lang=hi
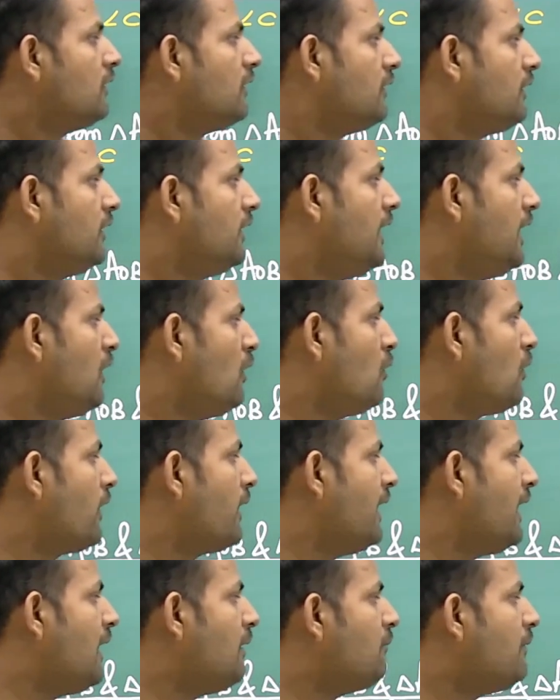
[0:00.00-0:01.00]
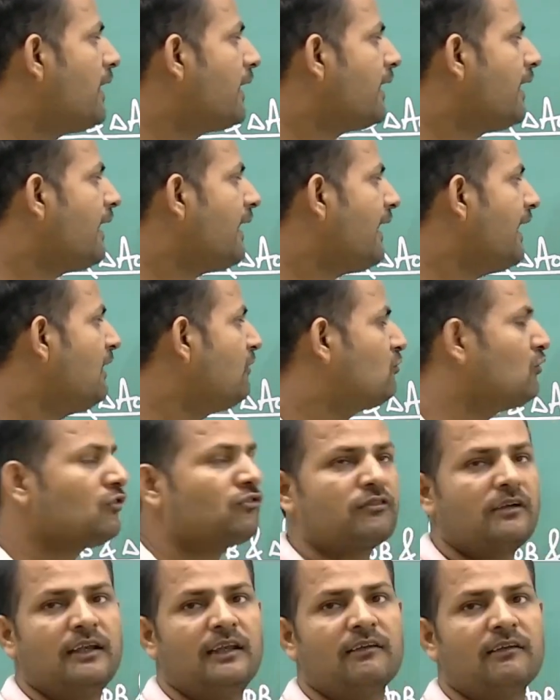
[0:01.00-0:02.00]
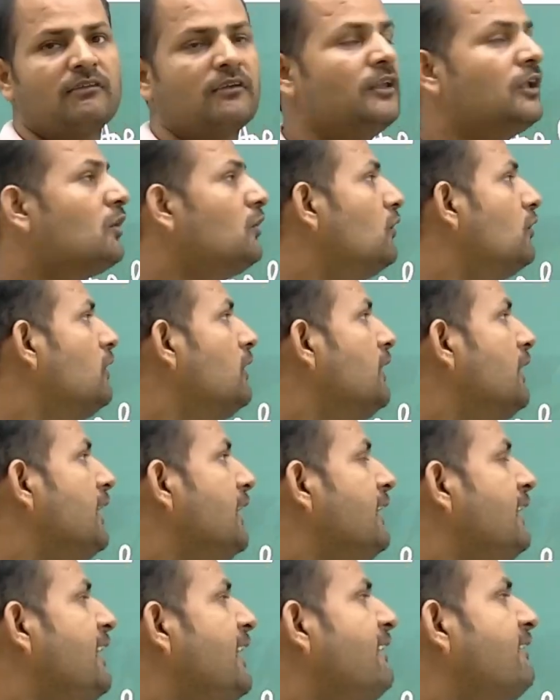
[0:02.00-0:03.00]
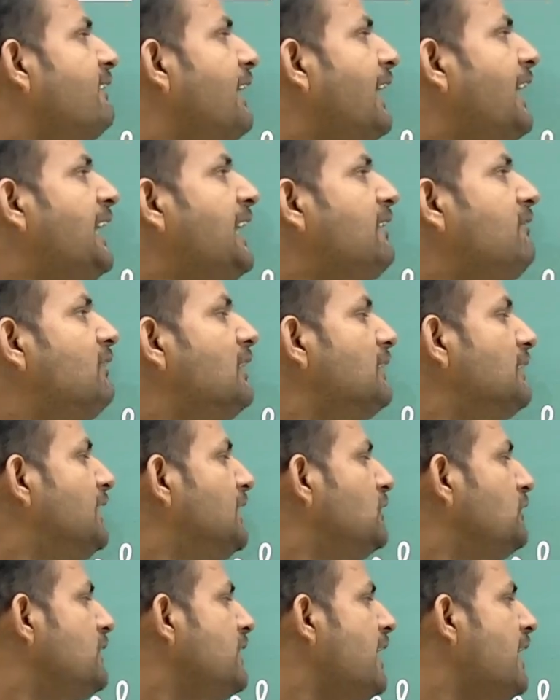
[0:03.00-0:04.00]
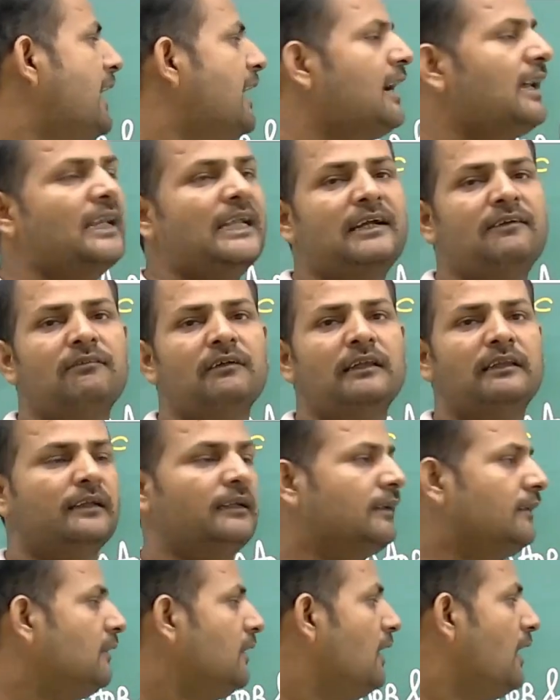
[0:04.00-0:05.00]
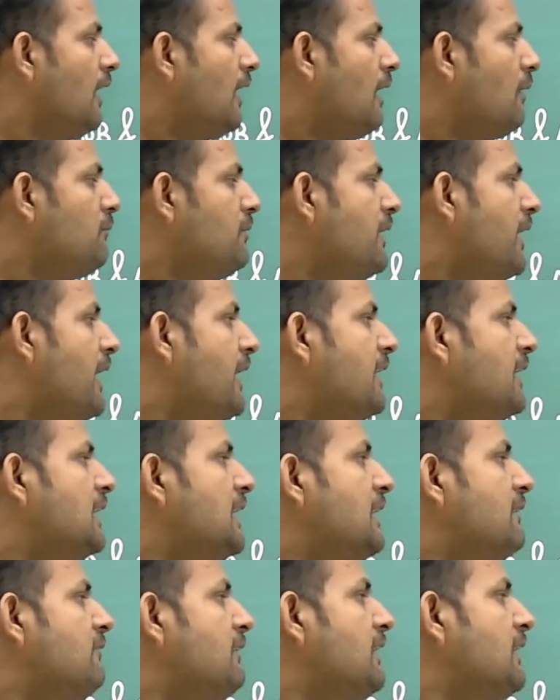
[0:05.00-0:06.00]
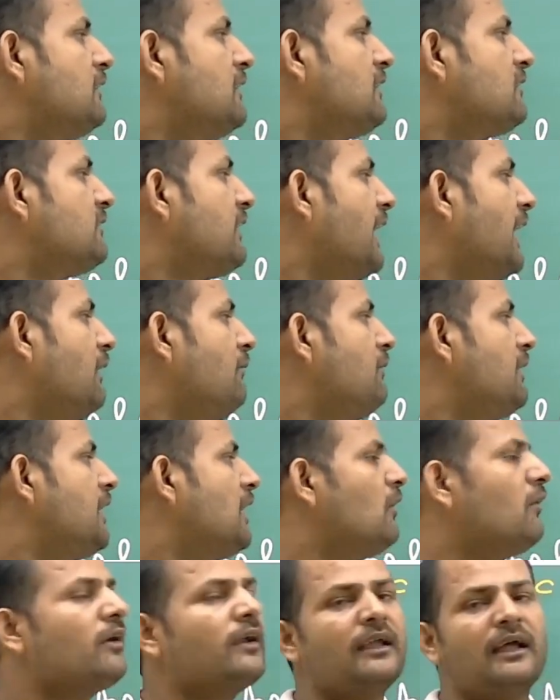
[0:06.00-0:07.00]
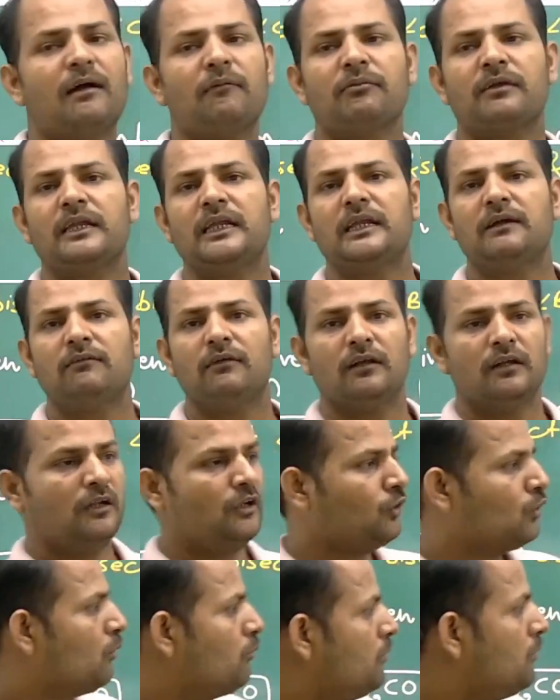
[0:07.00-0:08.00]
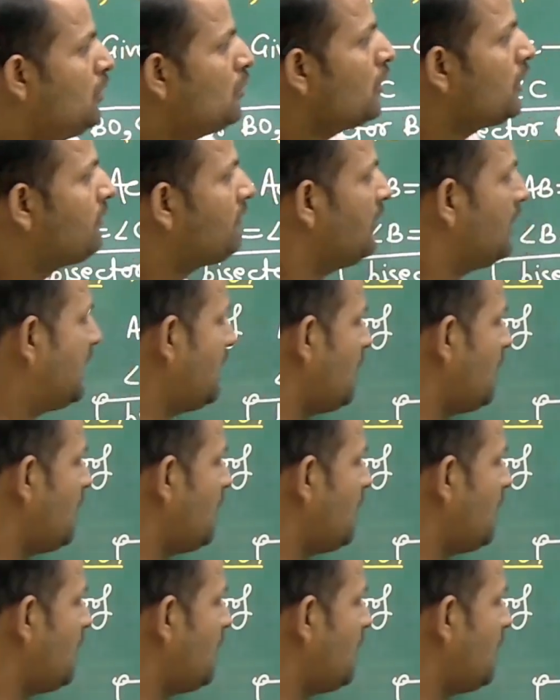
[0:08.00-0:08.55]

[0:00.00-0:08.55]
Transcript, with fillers: ये हो गया हमारा आइसोस्केलस देखो ये साइड इक्वल थी तो ये एंगल इक्वल थे अब ये एंगल इक्वल है तो ये साइड भी क्या होगी आपके इक्वल तो बीओ इक्वल क्या